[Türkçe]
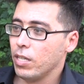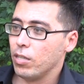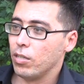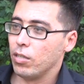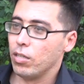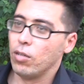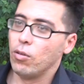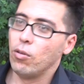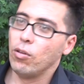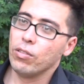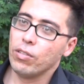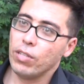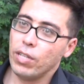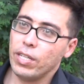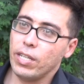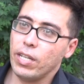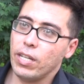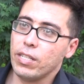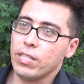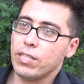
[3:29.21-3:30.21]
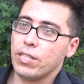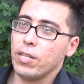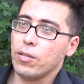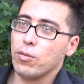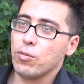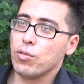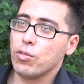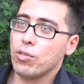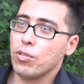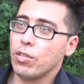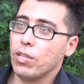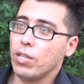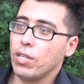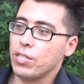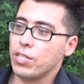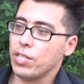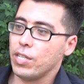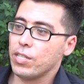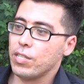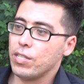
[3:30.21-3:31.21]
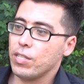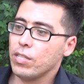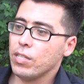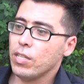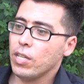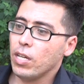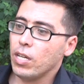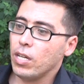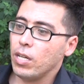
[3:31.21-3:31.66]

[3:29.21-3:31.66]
Ee, ondan yani sen özür dileyeceksin.